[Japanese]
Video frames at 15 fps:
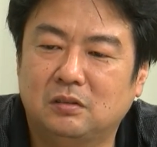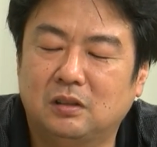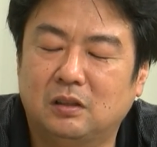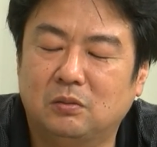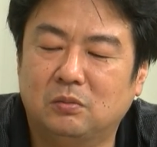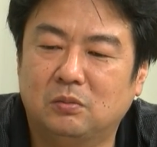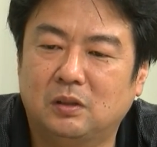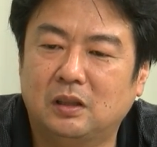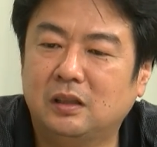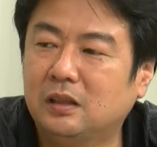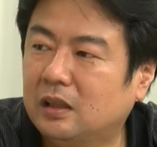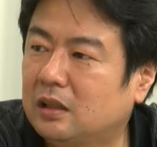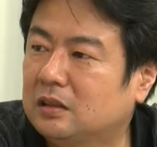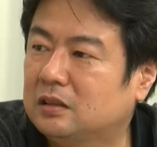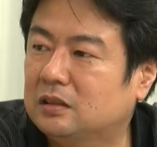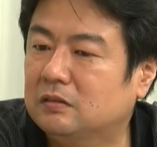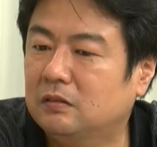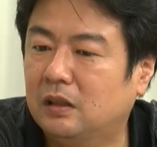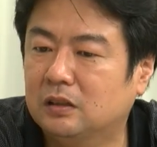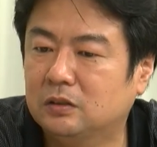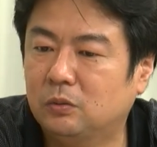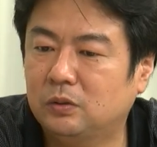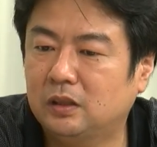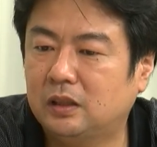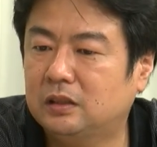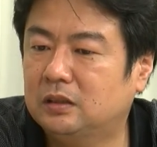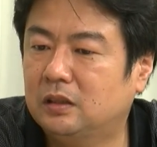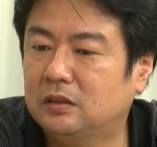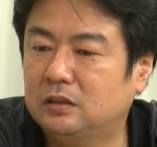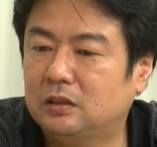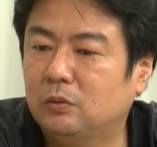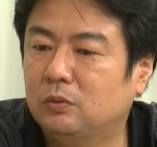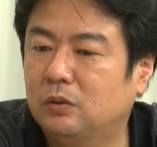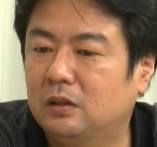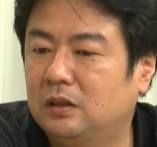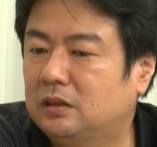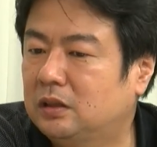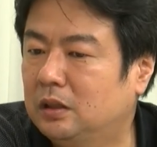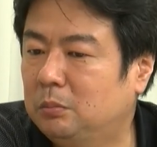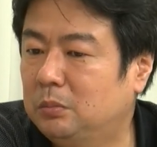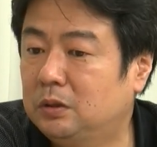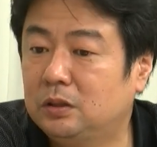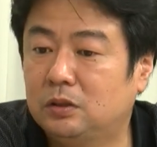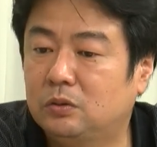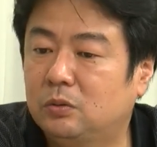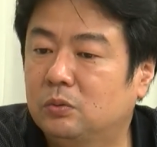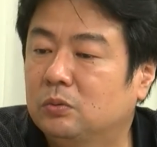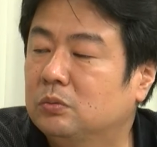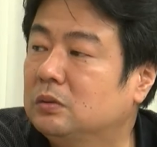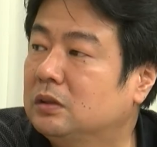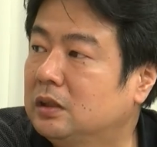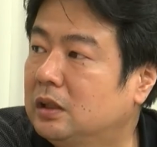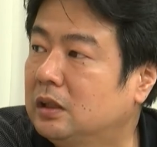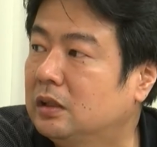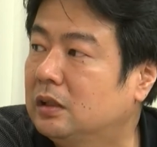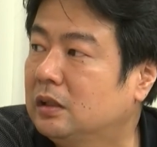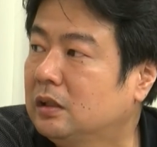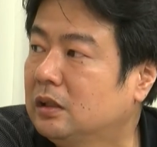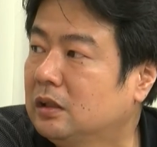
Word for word: あのあれが実はあそこで決裂したことが立憲民主党で